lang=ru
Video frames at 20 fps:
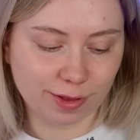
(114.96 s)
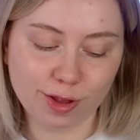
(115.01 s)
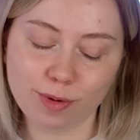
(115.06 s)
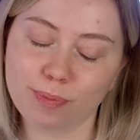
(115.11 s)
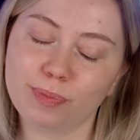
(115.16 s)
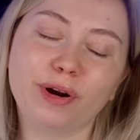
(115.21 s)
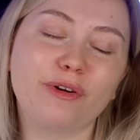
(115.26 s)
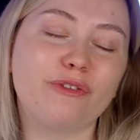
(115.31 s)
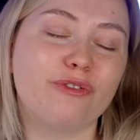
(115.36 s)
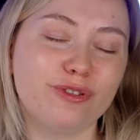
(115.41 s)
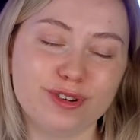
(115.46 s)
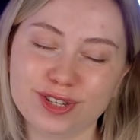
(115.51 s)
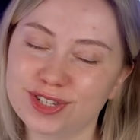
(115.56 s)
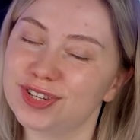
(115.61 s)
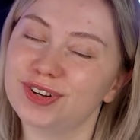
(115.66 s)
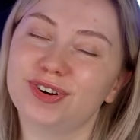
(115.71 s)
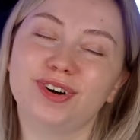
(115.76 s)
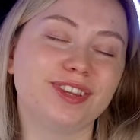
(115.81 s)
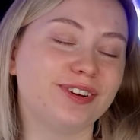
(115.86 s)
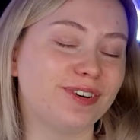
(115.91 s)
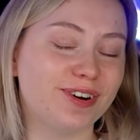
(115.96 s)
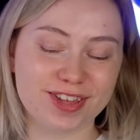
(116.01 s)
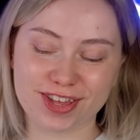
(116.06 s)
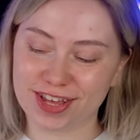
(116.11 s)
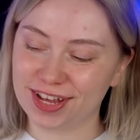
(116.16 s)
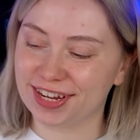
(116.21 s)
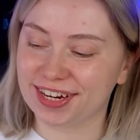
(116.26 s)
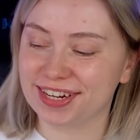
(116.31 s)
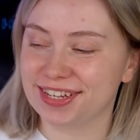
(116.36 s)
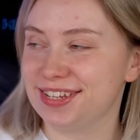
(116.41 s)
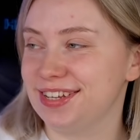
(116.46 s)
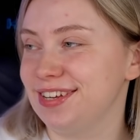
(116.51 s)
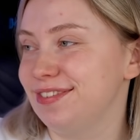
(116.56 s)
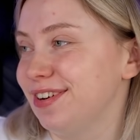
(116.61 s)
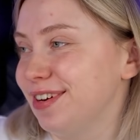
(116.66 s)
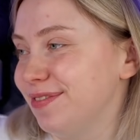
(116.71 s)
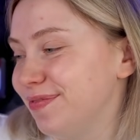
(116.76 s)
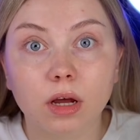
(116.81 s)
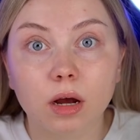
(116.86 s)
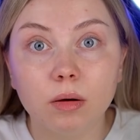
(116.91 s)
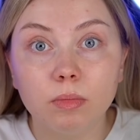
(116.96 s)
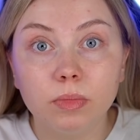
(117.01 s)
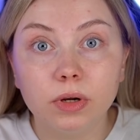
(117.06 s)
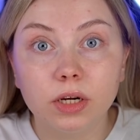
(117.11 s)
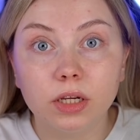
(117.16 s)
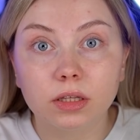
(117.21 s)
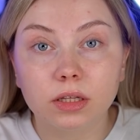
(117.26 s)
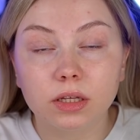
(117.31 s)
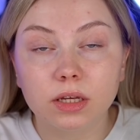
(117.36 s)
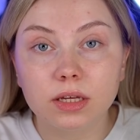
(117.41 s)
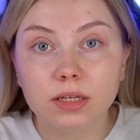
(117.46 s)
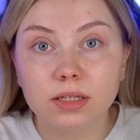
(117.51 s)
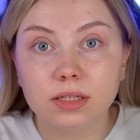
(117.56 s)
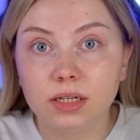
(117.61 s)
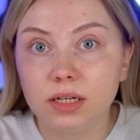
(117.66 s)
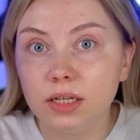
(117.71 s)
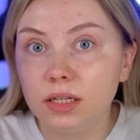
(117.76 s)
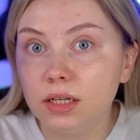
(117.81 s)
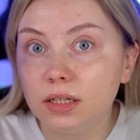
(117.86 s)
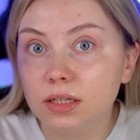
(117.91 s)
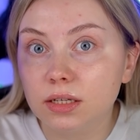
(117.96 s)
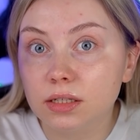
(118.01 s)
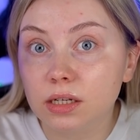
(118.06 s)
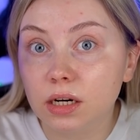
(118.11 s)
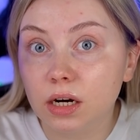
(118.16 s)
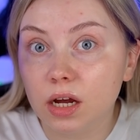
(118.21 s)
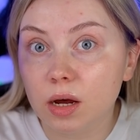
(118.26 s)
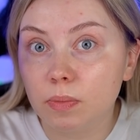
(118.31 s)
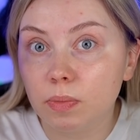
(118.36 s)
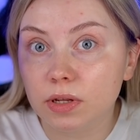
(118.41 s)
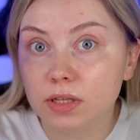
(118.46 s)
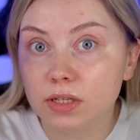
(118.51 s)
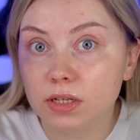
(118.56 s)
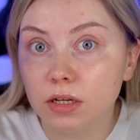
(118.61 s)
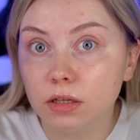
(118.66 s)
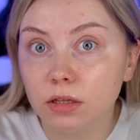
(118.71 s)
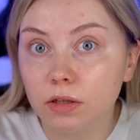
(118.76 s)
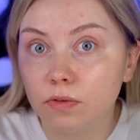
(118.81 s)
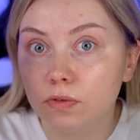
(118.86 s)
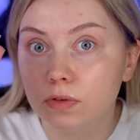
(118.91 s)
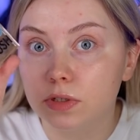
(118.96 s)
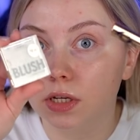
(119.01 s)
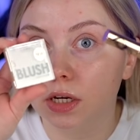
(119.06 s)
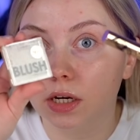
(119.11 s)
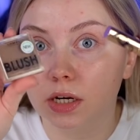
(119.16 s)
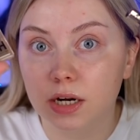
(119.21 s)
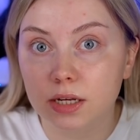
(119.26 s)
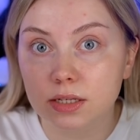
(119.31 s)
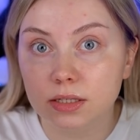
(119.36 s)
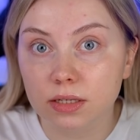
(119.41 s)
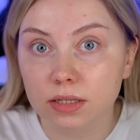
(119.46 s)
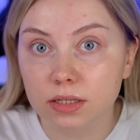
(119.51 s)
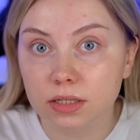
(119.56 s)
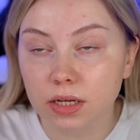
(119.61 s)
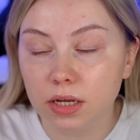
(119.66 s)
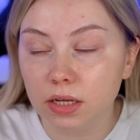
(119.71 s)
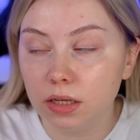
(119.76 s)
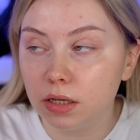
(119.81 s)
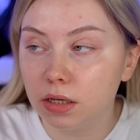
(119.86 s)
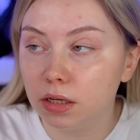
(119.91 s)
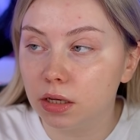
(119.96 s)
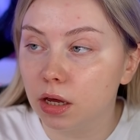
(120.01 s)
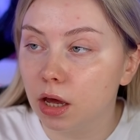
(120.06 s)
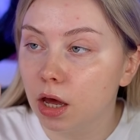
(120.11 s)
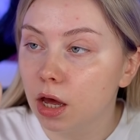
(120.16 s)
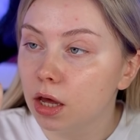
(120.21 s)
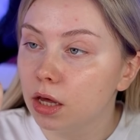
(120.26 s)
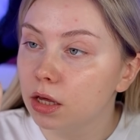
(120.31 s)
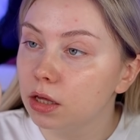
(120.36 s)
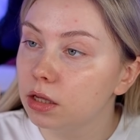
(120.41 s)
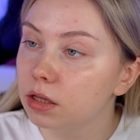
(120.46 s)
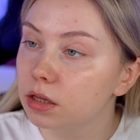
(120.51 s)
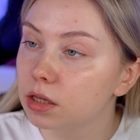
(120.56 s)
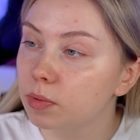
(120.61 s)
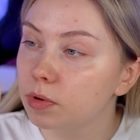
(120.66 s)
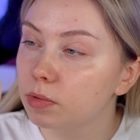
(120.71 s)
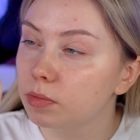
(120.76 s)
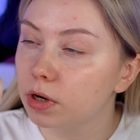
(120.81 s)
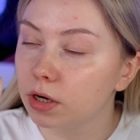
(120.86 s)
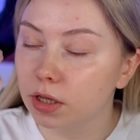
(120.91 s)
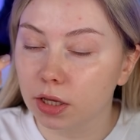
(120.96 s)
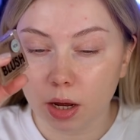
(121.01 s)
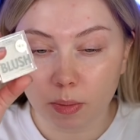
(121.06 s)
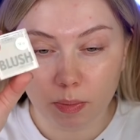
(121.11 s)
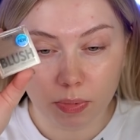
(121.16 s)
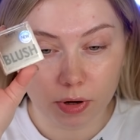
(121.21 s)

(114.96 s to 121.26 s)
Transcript: Но Profusion очень красиво. Там были такие скидки до 40%, везде красные ценники. И, например, я